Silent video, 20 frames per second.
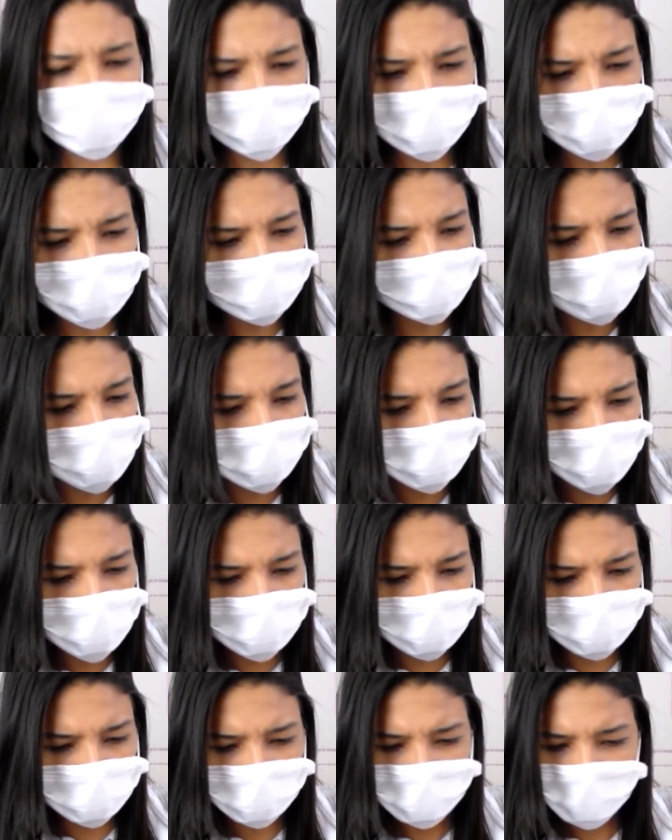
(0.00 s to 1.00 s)
pela tua
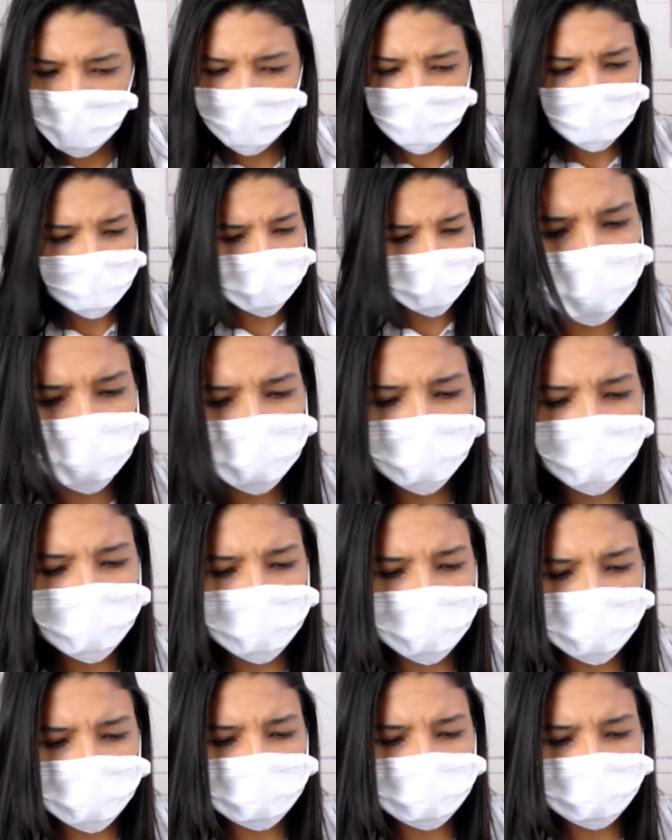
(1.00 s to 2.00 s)
boca. Pelo
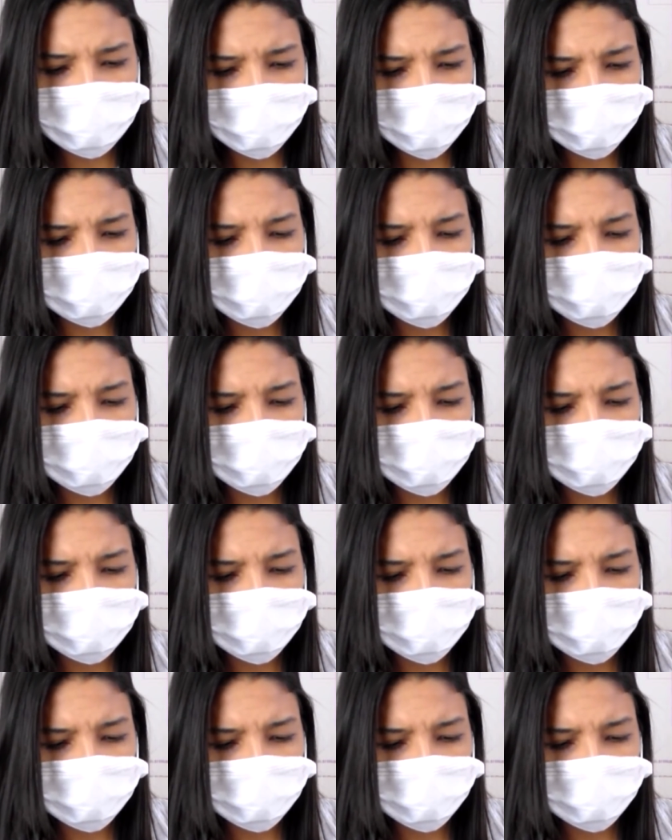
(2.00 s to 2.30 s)
amor de Deus.